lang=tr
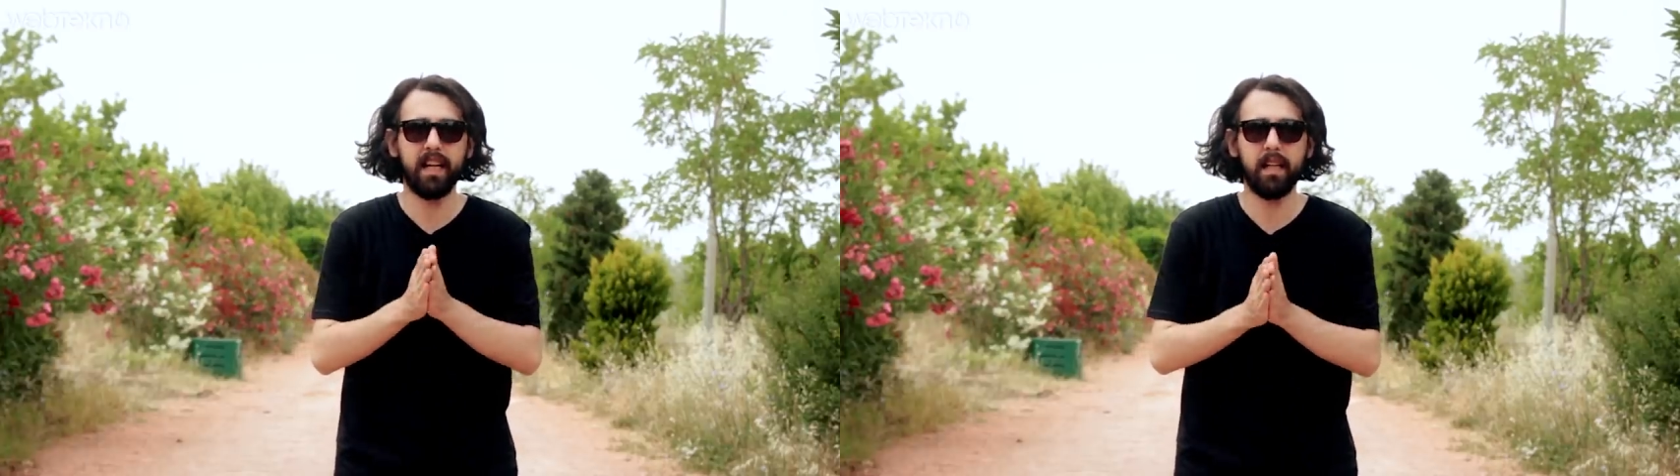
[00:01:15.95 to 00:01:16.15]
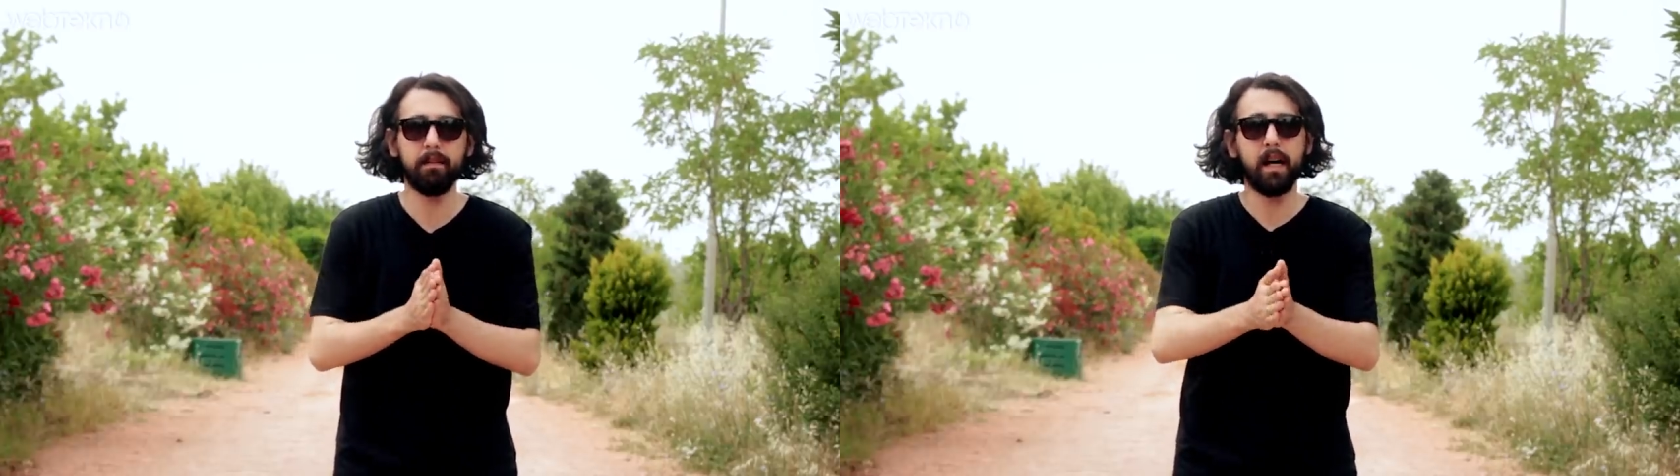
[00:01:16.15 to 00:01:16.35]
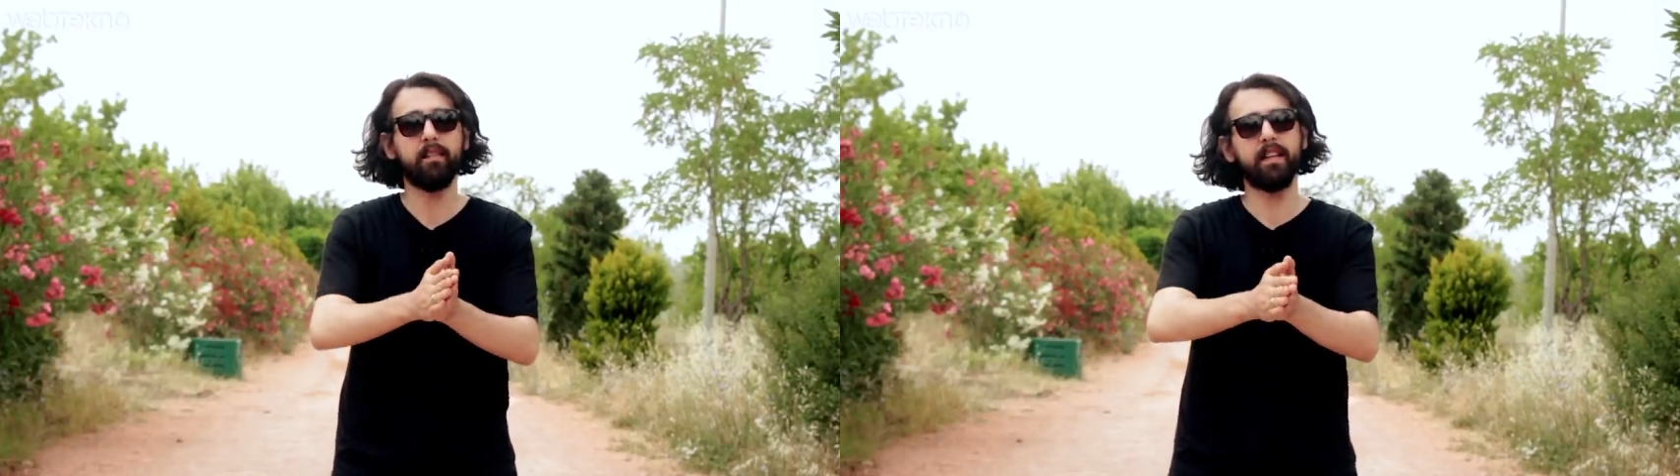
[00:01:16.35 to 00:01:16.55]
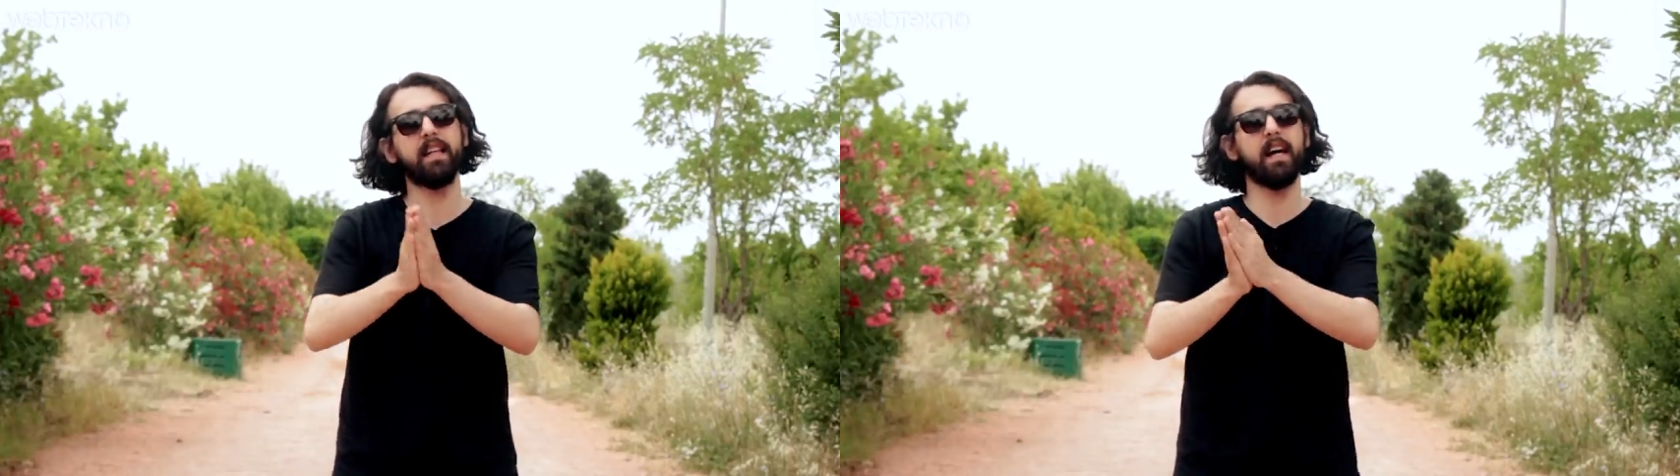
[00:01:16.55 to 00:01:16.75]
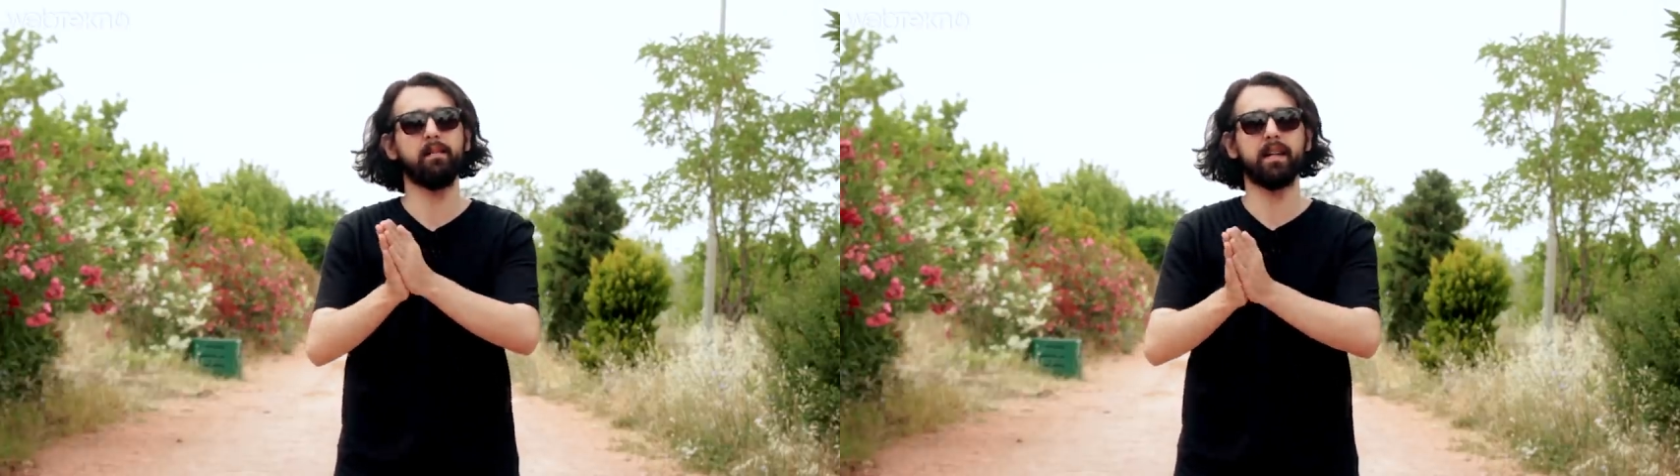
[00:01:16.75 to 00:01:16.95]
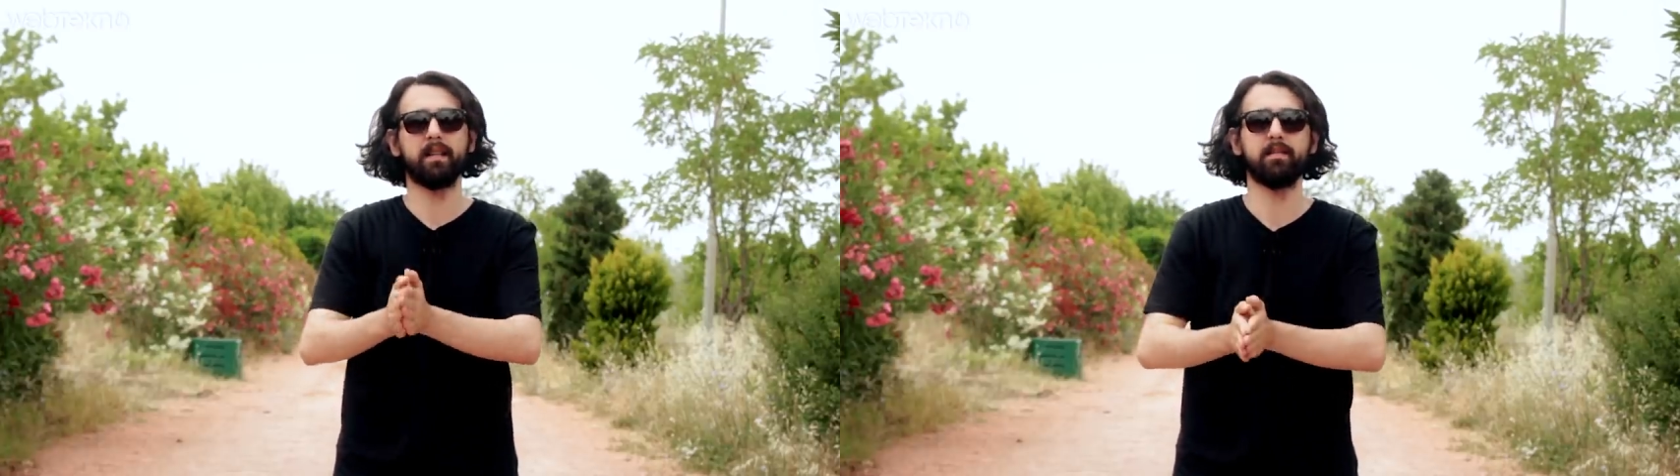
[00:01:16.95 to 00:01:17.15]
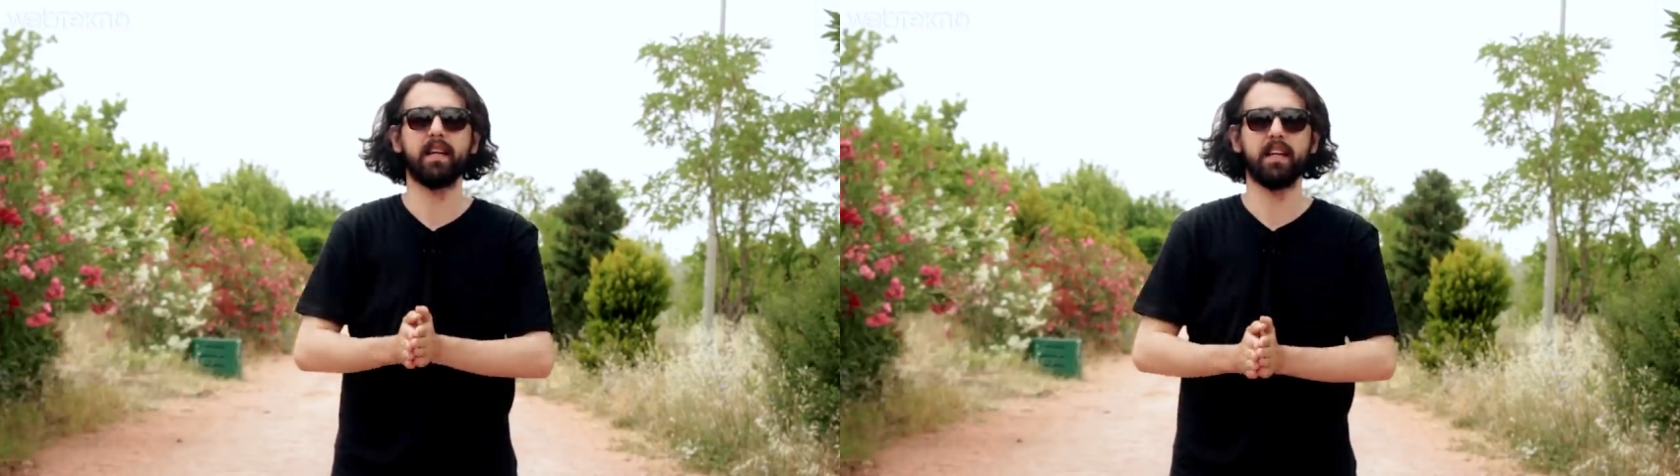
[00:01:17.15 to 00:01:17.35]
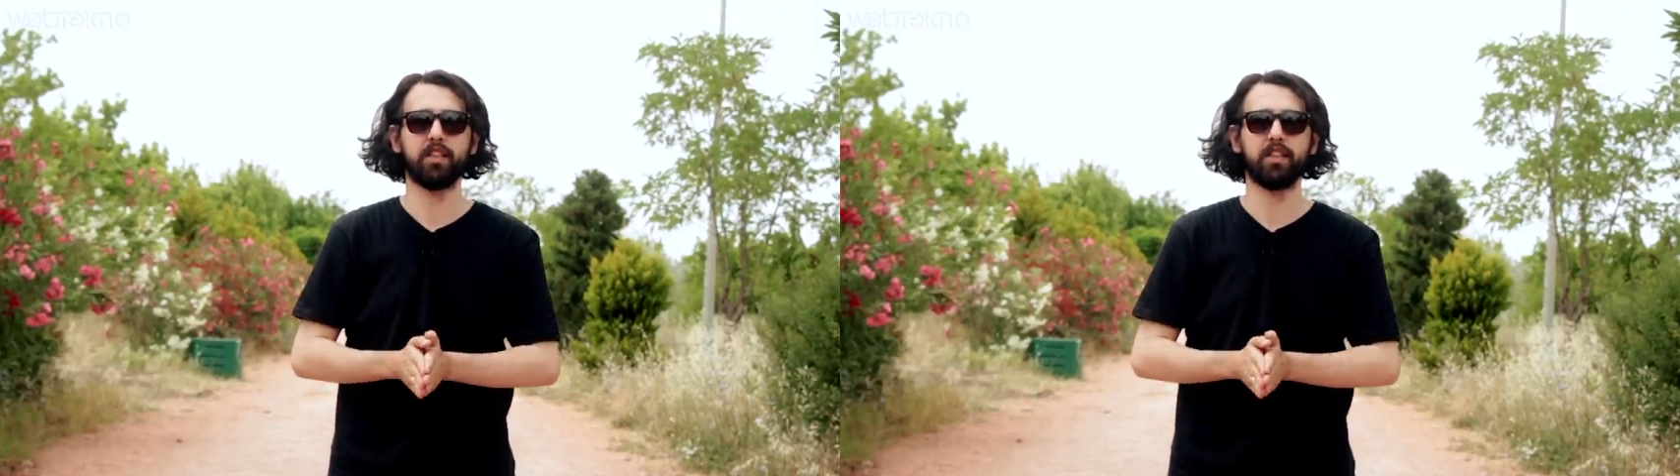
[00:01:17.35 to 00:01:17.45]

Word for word: diyelim ve diğer maddemize